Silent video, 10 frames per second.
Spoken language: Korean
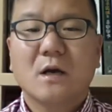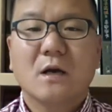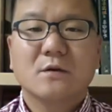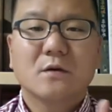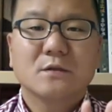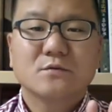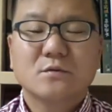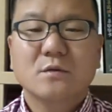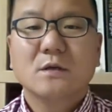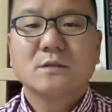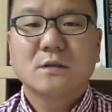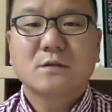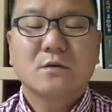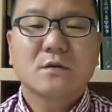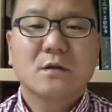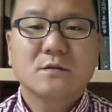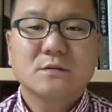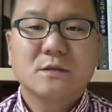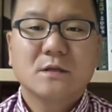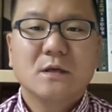다 가려가지고 이제 그런
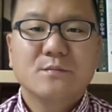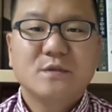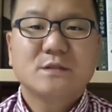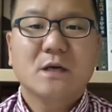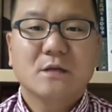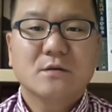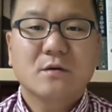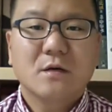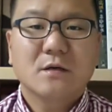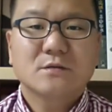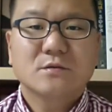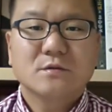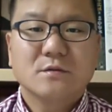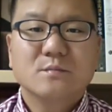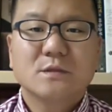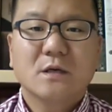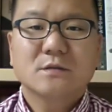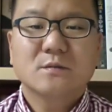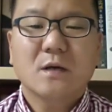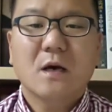데는 이제 빛이 안 들어가가지고
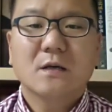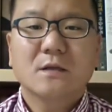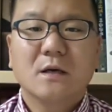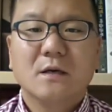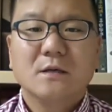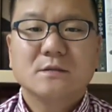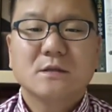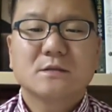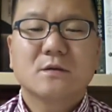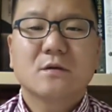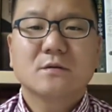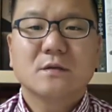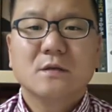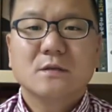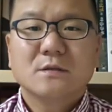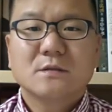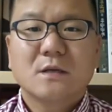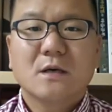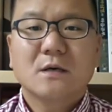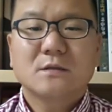음기가 좀 강하다, 이제 그런
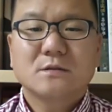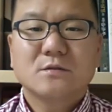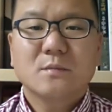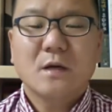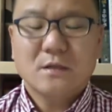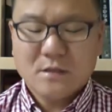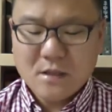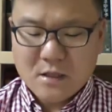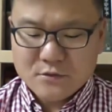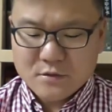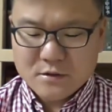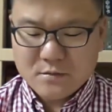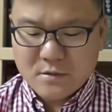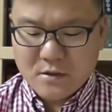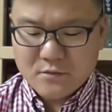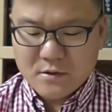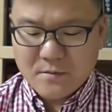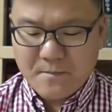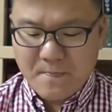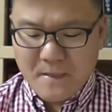생각을 좀 항상 가지고 있으면
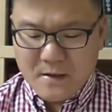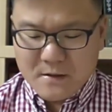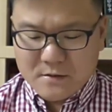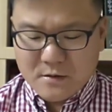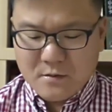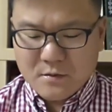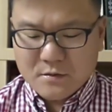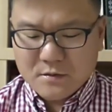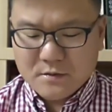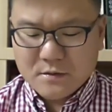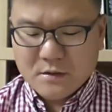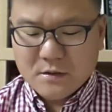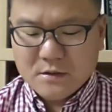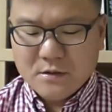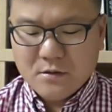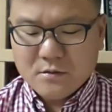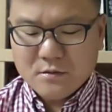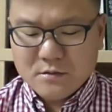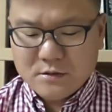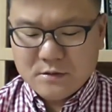되고요. 그러면은
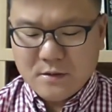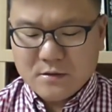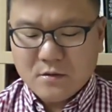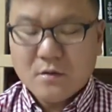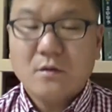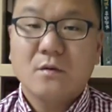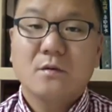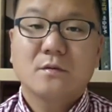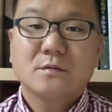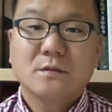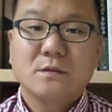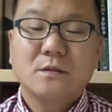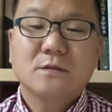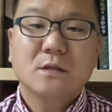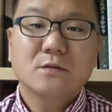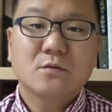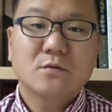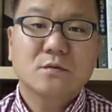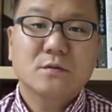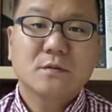이런 집에서 이제
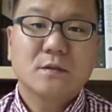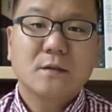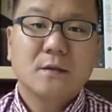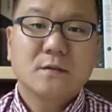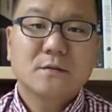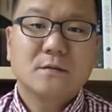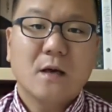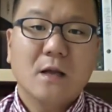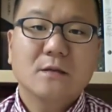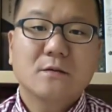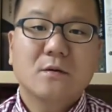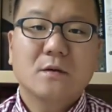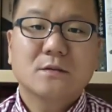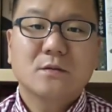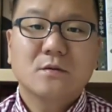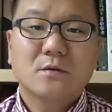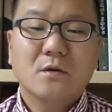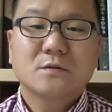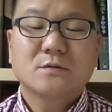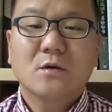일차적으로는 그 안 들어가서
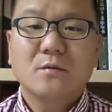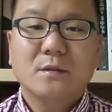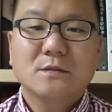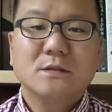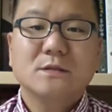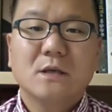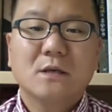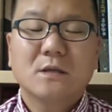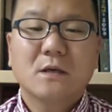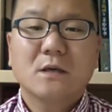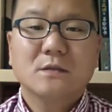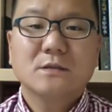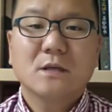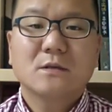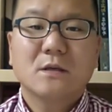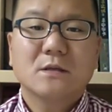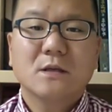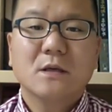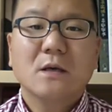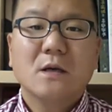결, 처음에 이제 이사나 이사를 할
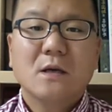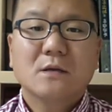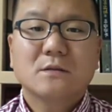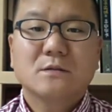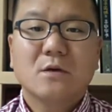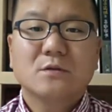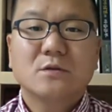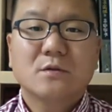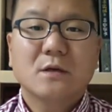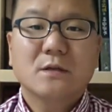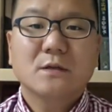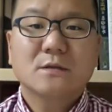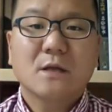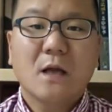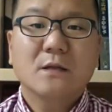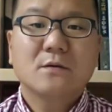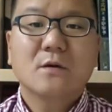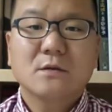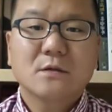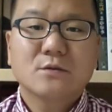때 그 결정을 할 때는 안
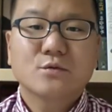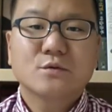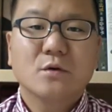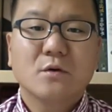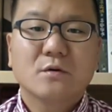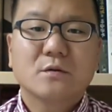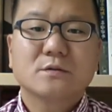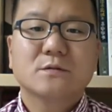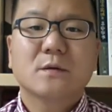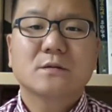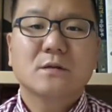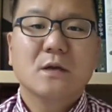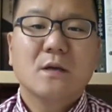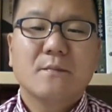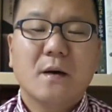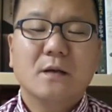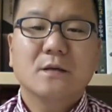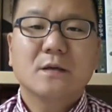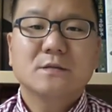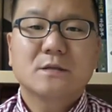들어가는 게 좋죠. 그렇지만은
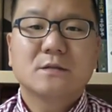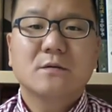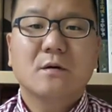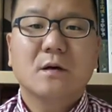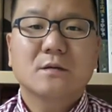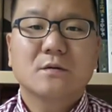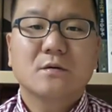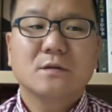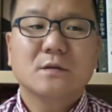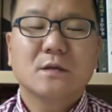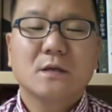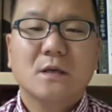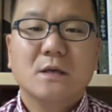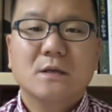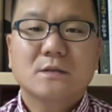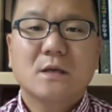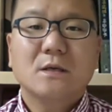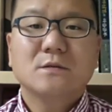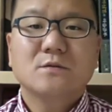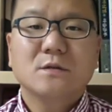만약에 이제 들어가서 이렇게
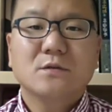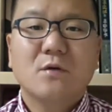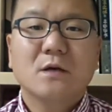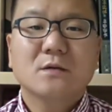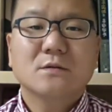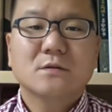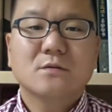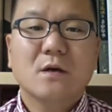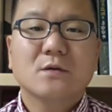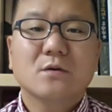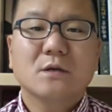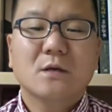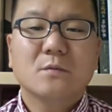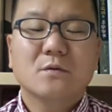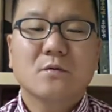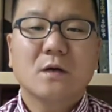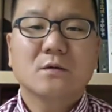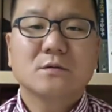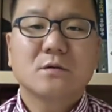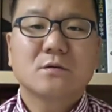살 수 있는 환, 그 환경이라면
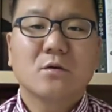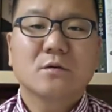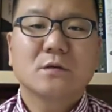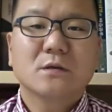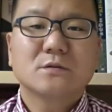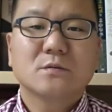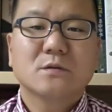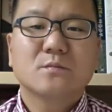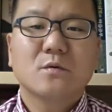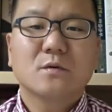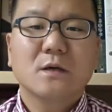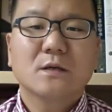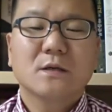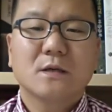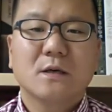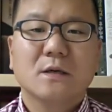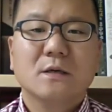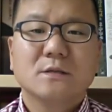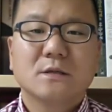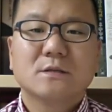과연 그걸 어떻게 좀 극복을 해야 되나,
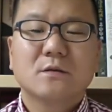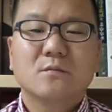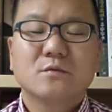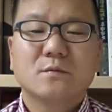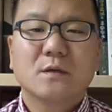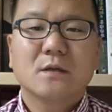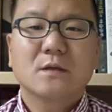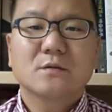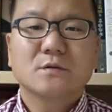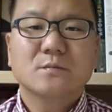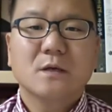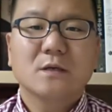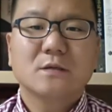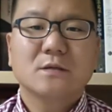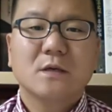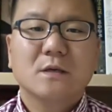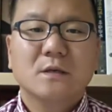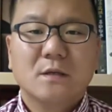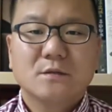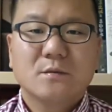그런 부분에 대해서 좀 얘기를
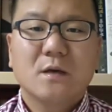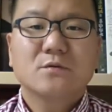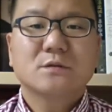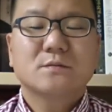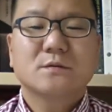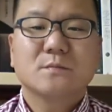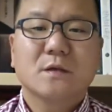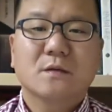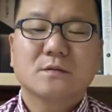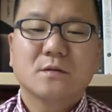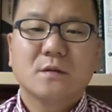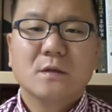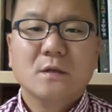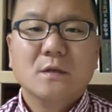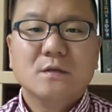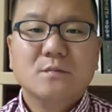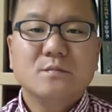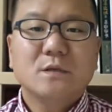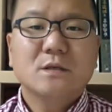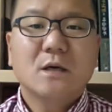좀 하고 싶습니다. 그래서
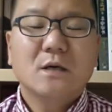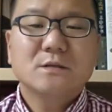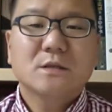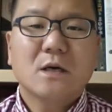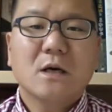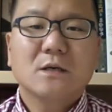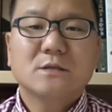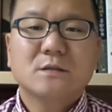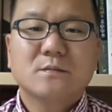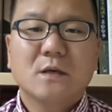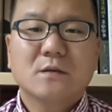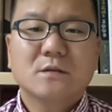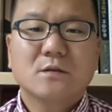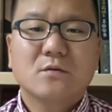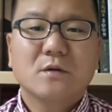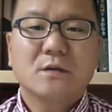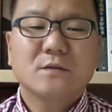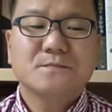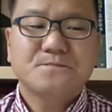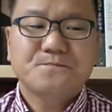음기가 이제 강한 집 같은
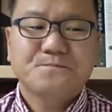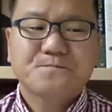경우에는